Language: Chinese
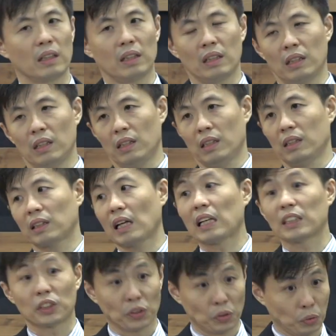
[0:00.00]
啊，大
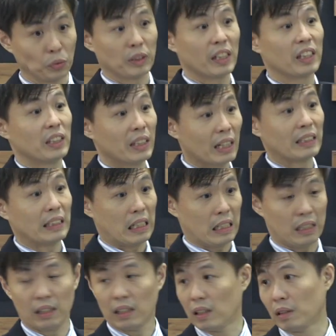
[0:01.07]
使徒可以这样讲
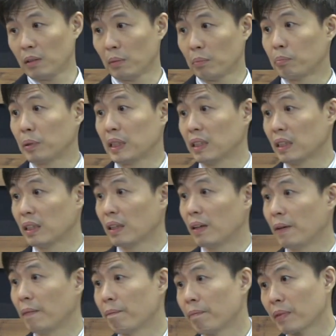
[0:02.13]
啊，我们彼得
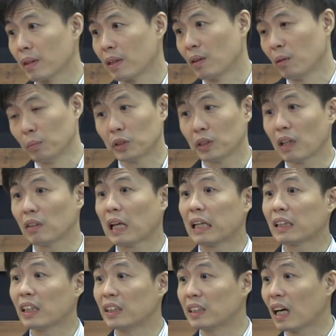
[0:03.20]
啊，我们知道他
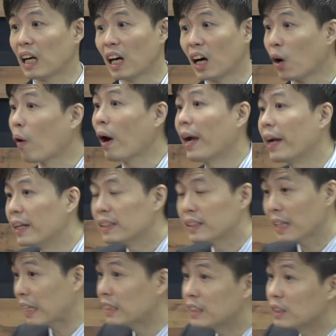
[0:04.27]
等一下很快
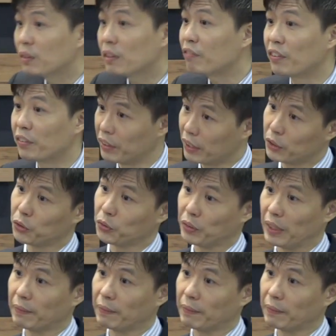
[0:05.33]
三次会否认主的。